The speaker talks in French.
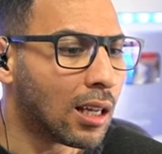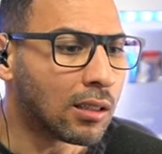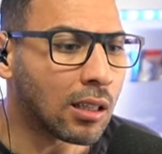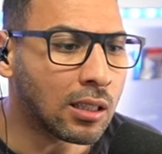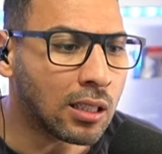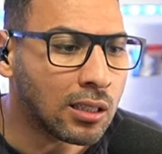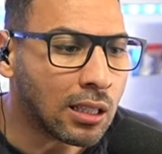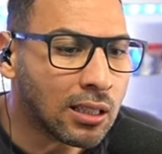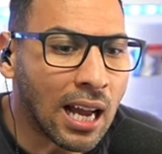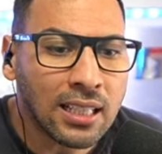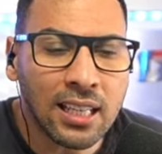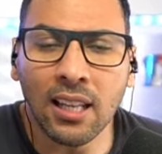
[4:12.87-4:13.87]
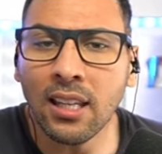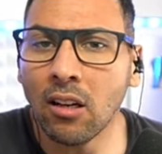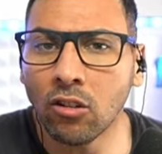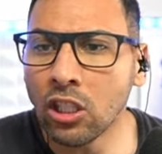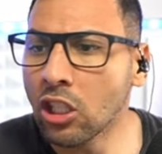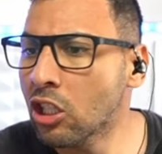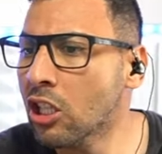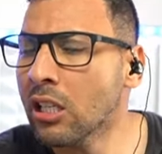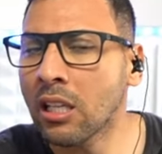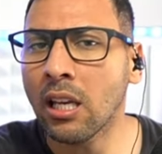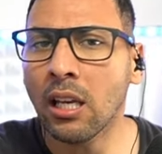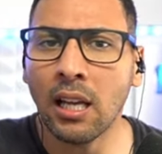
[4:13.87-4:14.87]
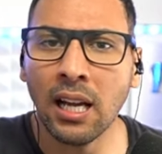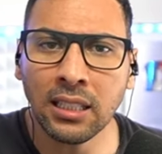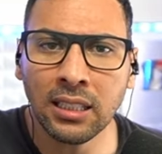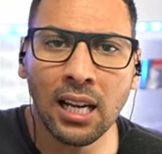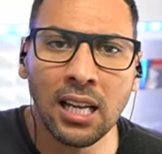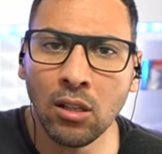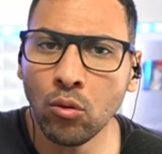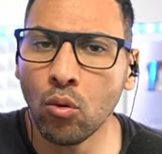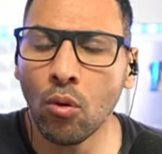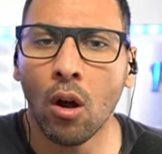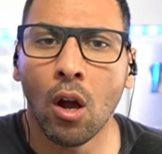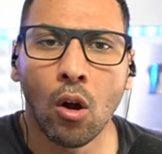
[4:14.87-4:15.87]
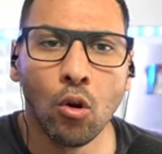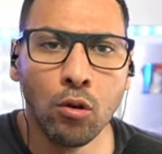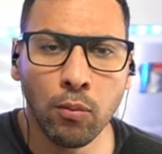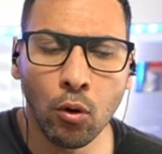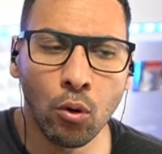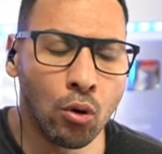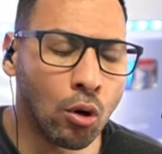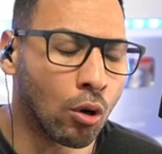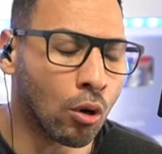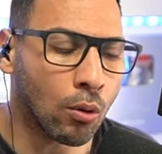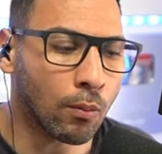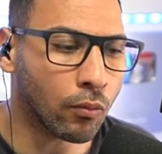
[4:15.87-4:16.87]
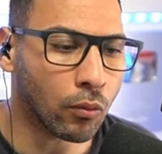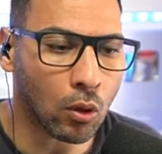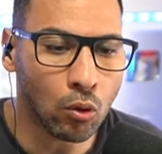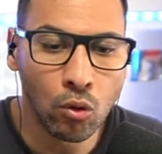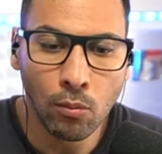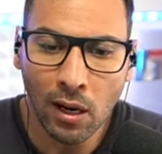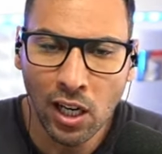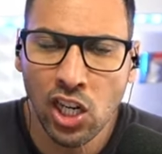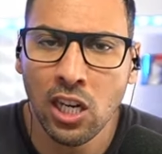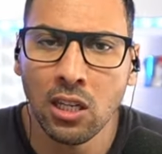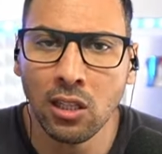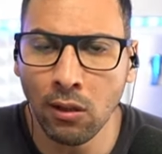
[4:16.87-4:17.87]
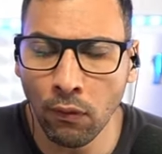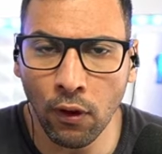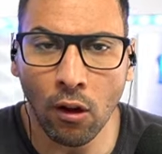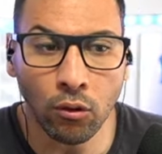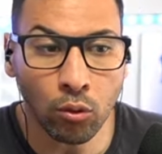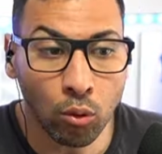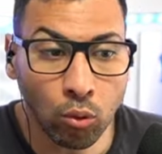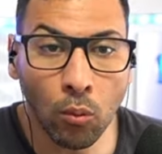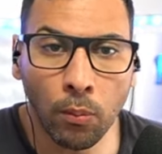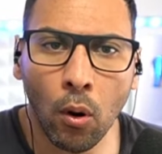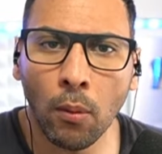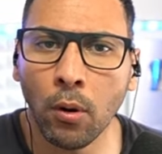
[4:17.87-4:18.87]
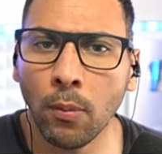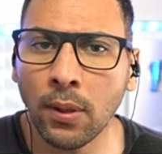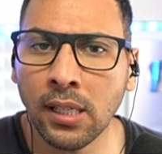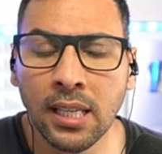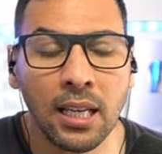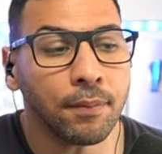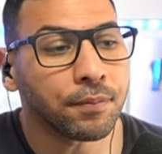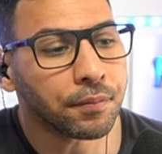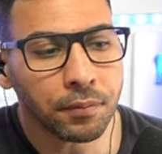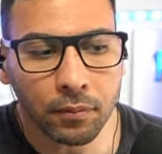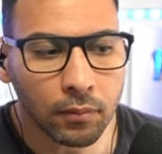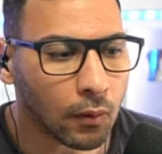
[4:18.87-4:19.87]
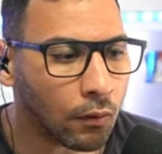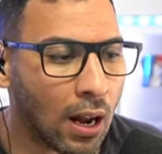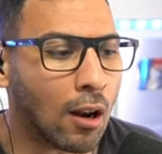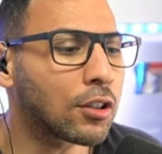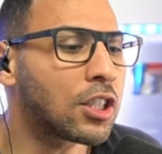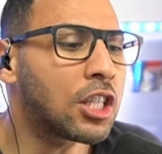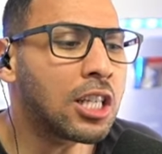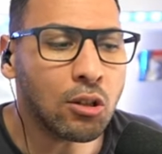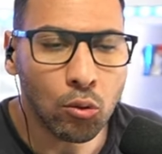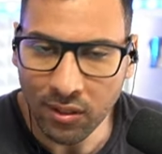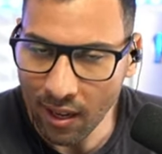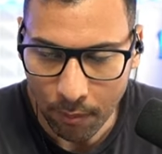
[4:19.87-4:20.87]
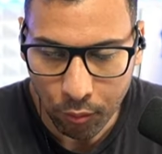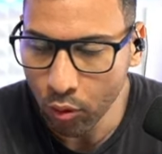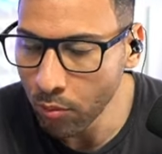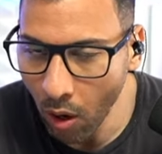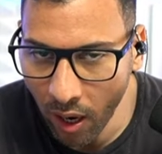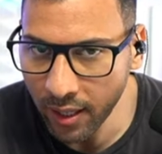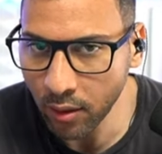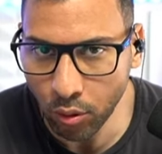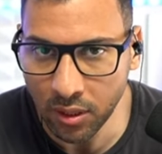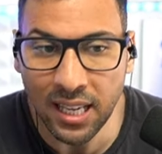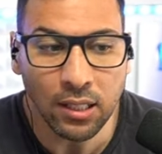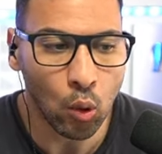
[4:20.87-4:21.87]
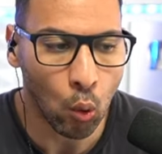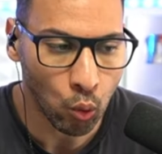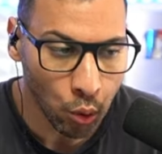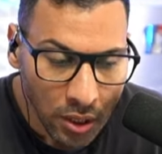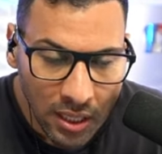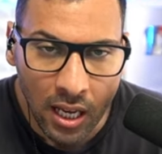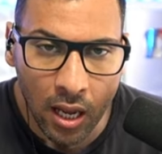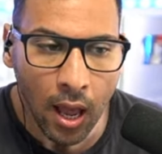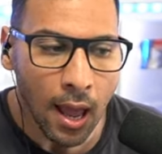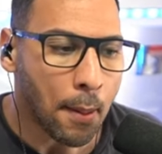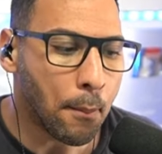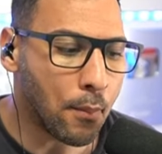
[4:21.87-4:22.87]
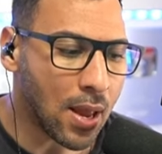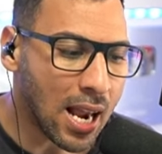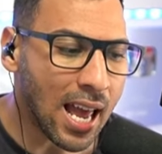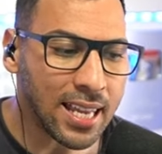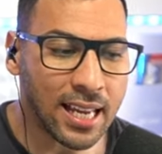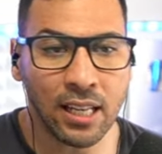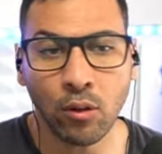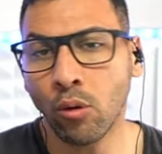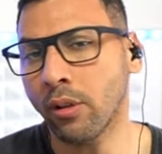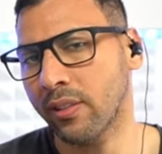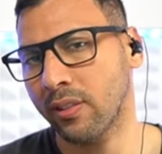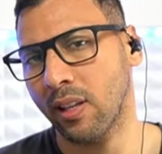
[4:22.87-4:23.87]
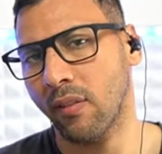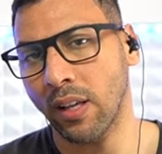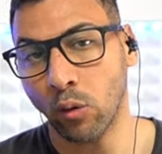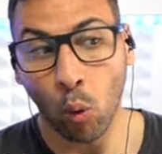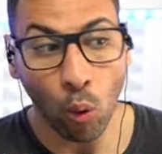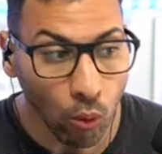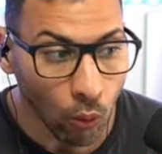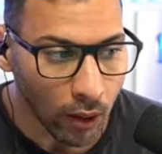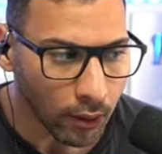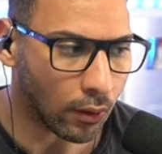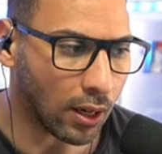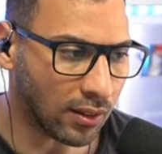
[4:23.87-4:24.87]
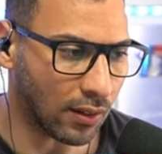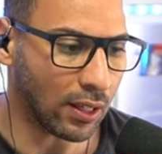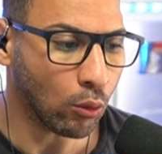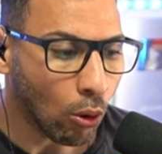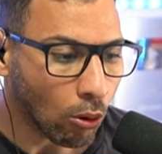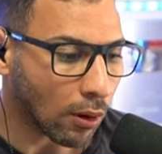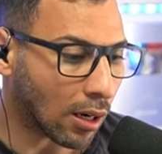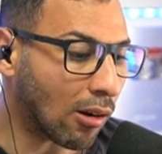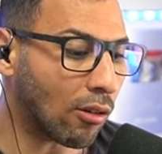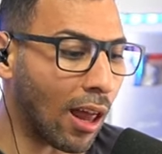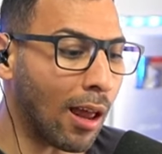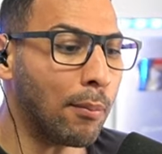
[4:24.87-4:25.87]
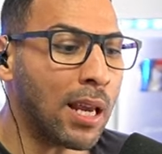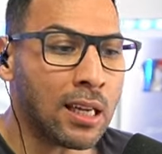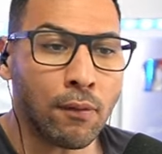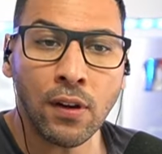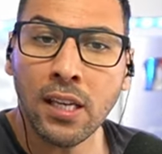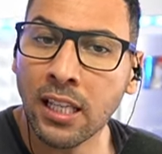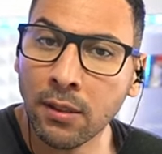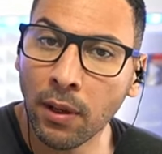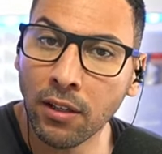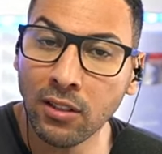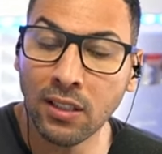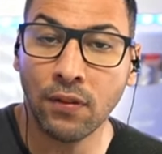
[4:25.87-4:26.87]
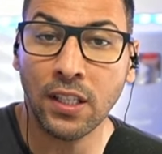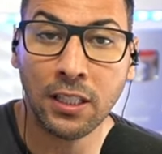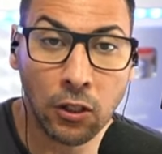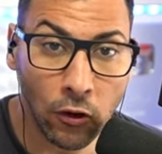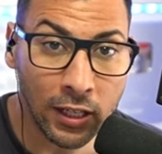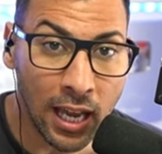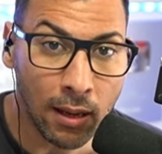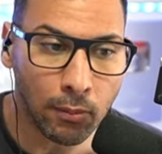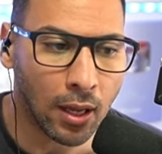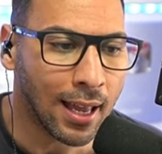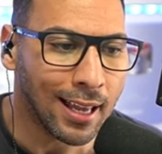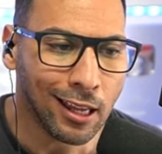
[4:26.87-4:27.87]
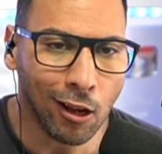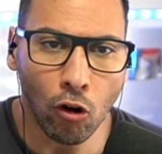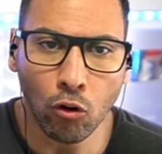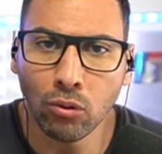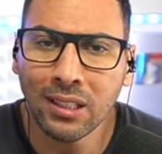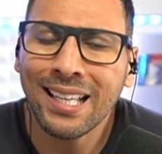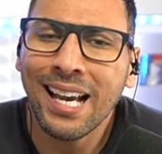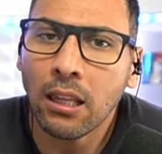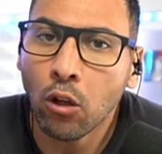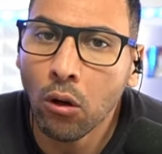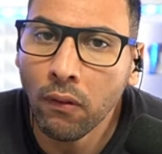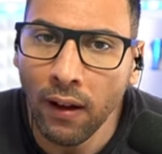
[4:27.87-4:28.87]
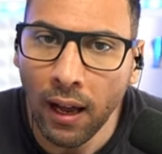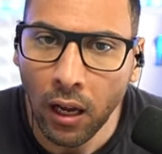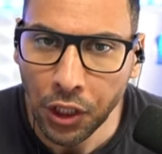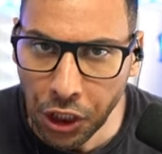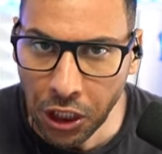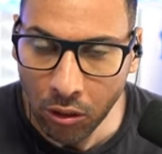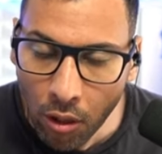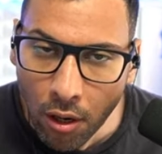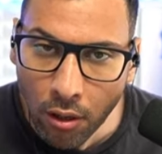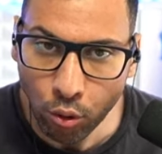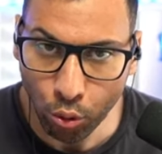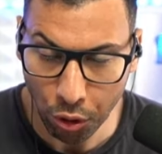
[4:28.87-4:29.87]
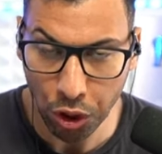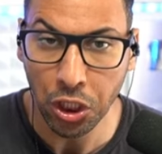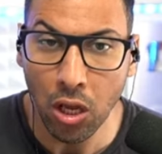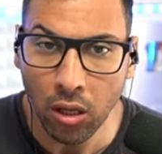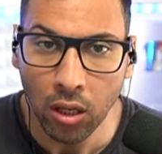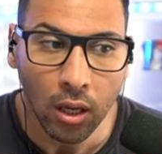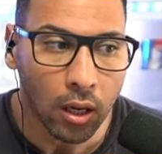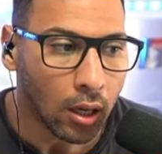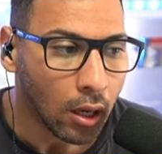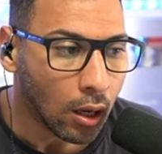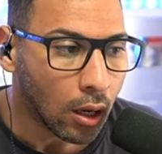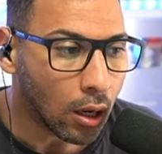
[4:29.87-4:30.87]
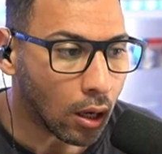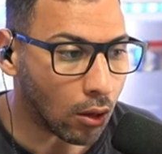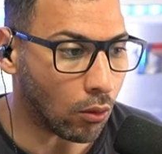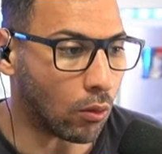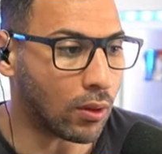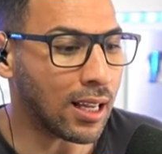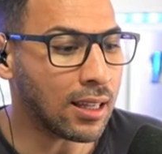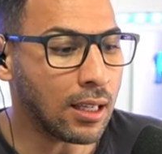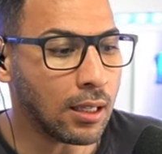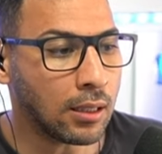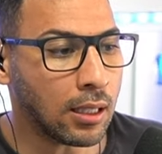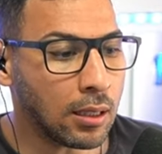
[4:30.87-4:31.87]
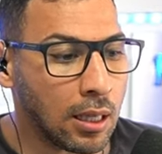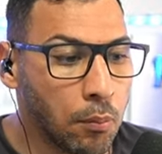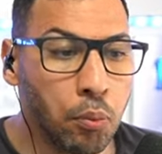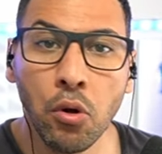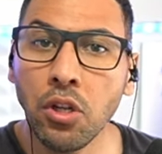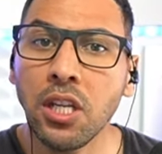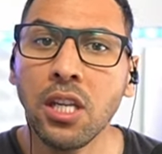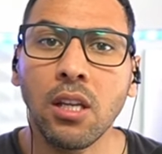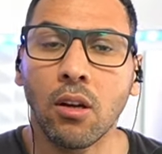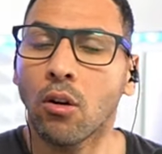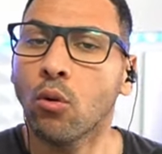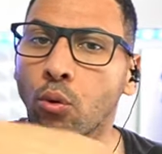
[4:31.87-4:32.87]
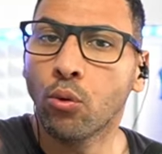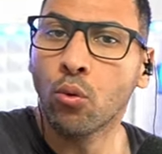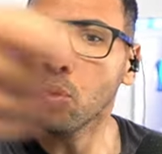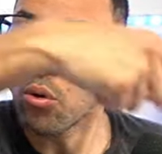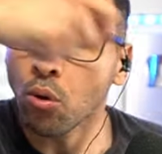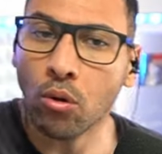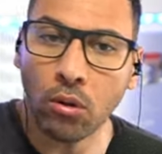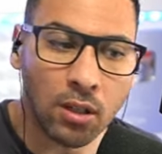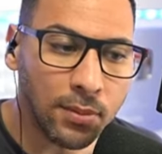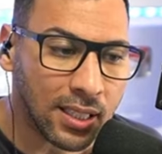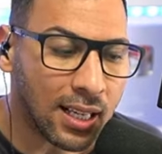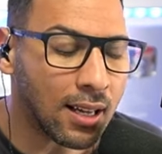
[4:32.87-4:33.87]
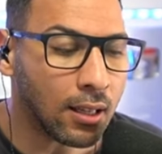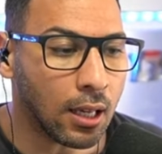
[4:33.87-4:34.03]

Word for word: as, un kernel anti-cheat qui est installé sur une, une, euh, une machine différente que ton propre PC, bah, l'anti-cheat ne sert absolument à rien sur CS, on le sait, mais là, il y a des trucs, ça va trop loin. Voilà, ça va trop loin. Là, on a un mec qui fait une expérience, il fait 100 games, il rencontre 81 cheaters sur 100 on a des, des, des bunnies euh, coup de couteau comme ça.